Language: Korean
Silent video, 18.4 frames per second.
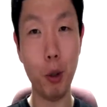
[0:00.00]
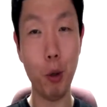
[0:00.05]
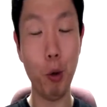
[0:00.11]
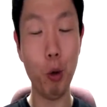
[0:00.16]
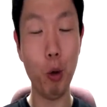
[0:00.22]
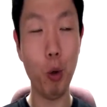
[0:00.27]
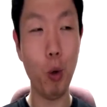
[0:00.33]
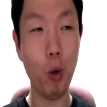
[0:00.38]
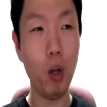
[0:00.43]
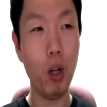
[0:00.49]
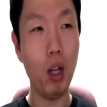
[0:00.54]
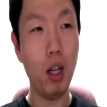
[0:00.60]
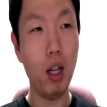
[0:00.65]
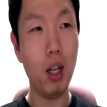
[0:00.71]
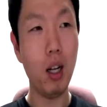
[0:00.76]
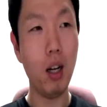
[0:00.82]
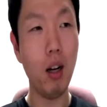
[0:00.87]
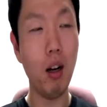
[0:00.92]
이것도
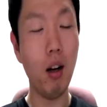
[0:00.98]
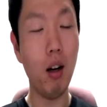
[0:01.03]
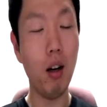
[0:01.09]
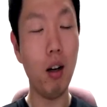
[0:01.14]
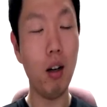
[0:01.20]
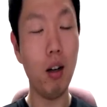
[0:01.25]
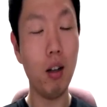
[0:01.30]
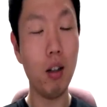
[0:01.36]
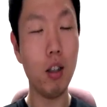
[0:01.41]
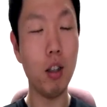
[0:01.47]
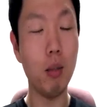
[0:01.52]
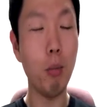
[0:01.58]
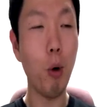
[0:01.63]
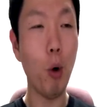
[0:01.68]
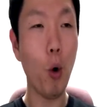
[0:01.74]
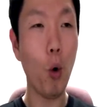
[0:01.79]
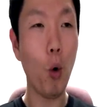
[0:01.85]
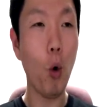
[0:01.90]
어, 그
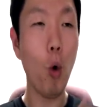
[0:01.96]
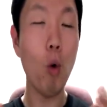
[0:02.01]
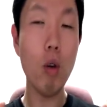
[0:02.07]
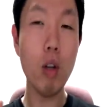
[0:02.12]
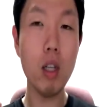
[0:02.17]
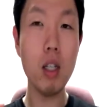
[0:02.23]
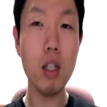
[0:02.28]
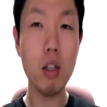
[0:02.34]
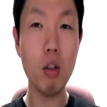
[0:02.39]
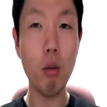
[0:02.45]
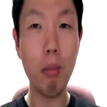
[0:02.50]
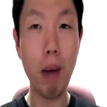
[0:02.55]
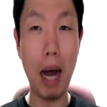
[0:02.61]
뭐로 콩글리시로